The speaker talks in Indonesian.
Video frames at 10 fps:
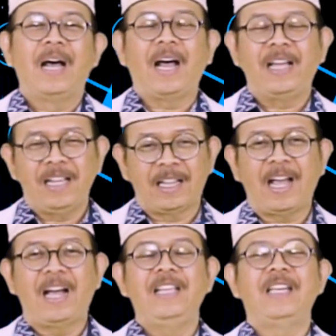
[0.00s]

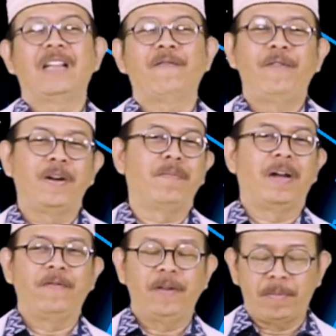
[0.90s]
ayat-ayat
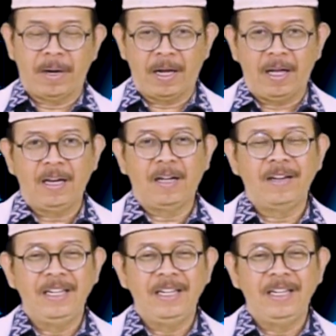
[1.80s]
firman-firman Allah